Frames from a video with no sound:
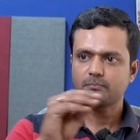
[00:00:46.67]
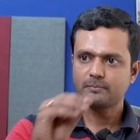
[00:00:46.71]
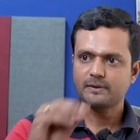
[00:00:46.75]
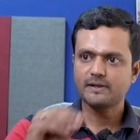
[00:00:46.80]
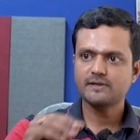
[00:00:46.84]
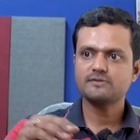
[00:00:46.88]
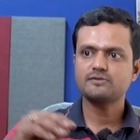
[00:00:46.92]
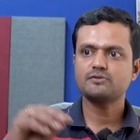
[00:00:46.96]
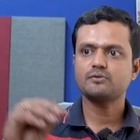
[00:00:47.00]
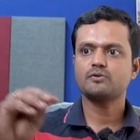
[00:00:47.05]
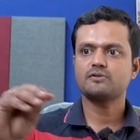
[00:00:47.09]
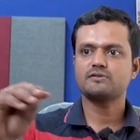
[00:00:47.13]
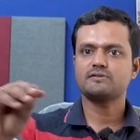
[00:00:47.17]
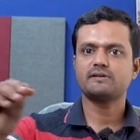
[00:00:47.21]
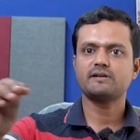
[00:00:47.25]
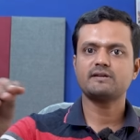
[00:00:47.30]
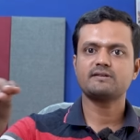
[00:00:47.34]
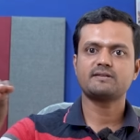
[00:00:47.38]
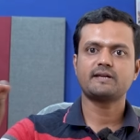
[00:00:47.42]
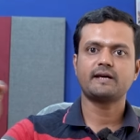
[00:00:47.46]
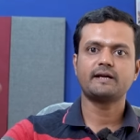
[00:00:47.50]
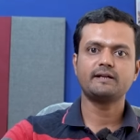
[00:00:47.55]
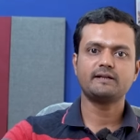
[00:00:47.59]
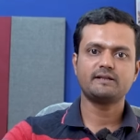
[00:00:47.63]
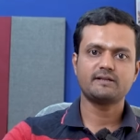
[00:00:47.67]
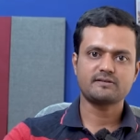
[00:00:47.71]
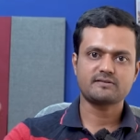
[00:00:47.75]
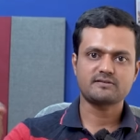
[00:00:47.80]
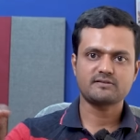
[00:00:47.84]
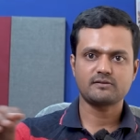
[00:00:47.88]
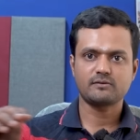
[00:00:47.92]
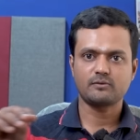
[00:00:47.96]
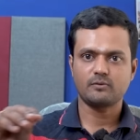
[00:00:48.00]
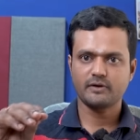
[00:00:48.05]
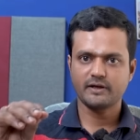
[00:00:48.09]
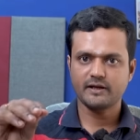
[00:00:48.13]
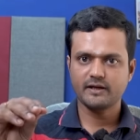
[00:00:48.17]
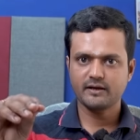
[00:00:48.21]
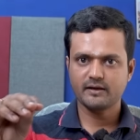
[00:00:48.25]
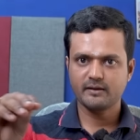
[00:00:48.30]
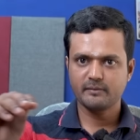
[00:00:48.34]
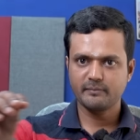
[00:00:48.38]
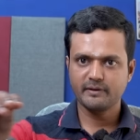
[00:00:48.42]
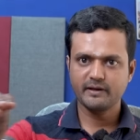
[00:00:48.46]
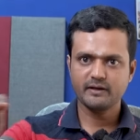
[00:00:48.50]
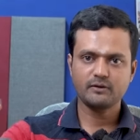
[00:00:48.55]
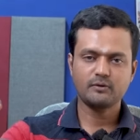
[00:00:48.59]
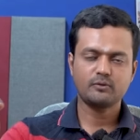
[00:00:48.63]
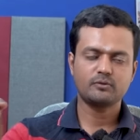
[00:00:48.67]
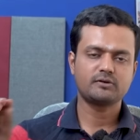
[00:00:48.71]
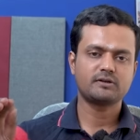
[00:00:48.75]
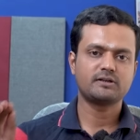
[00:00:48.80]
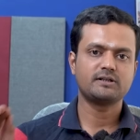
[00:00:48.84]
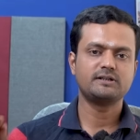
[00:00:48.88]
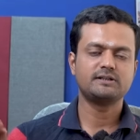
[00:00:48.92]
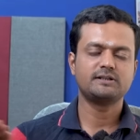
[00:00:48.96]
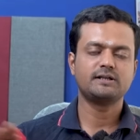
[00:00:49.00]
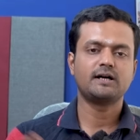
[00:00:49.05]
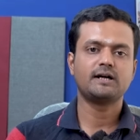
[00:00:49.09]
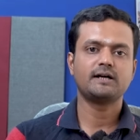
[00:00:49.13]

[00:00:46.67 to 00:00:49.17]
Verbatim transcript: ப்ளஸ் ஒரு சில சயின்டிஸ்டினுடைய மேற்கோள்கள்